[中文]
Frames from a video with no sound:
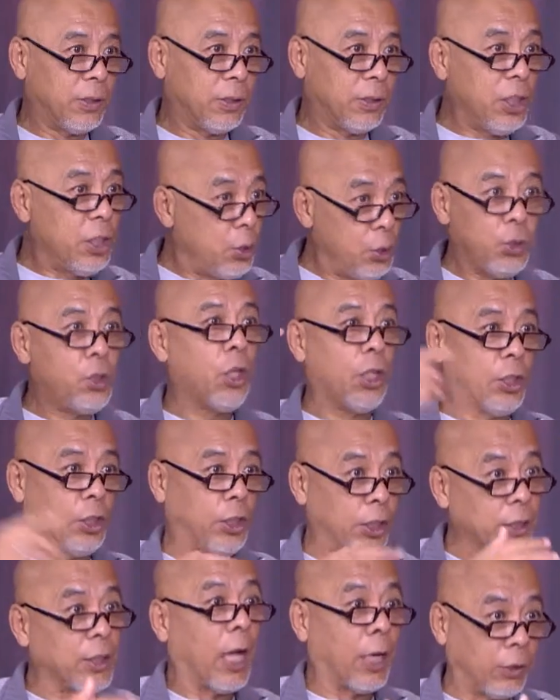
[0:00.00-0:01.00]
地域确实
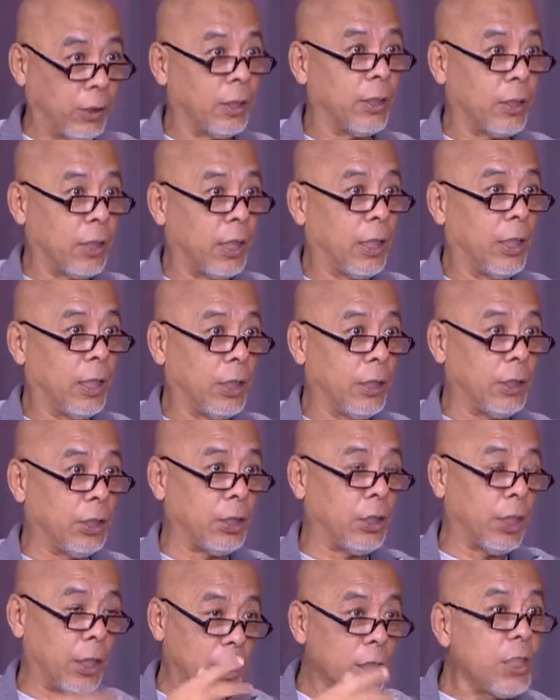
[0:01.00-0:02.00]
影响人的。一
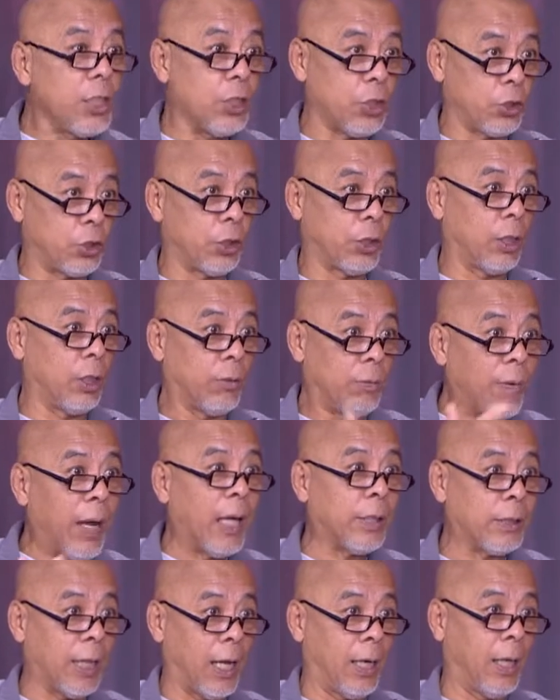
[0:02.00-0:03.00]
些意识和
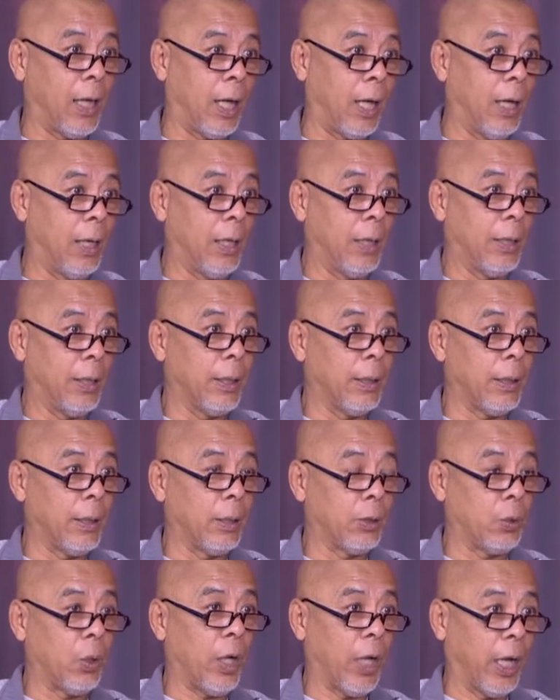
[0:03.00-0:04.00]
发展了，那一定
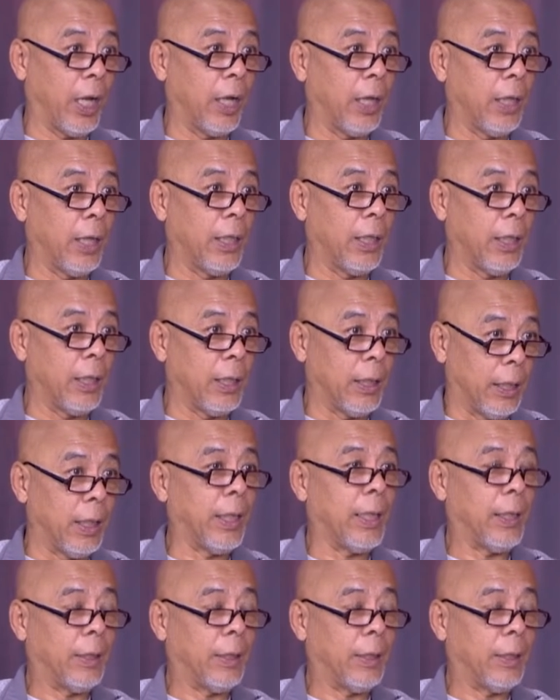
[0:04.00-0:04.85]
对，呃，